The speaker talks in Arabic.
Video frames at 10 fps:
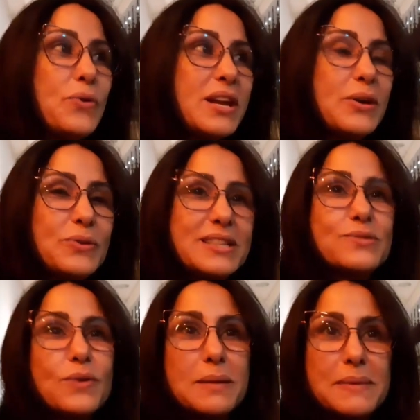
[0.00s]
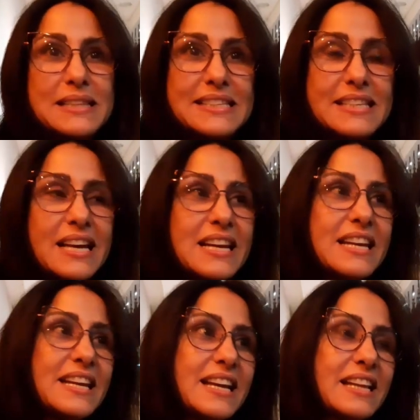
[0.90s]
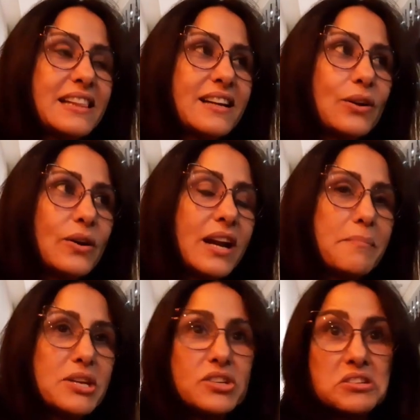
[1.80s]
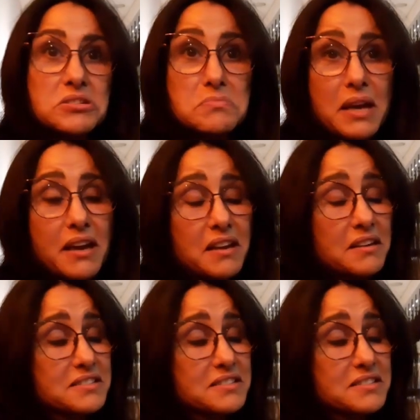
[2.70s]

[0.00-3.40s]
ولا الكسوه البلديه اللي قالت لك الاخرى ما جاتش معايا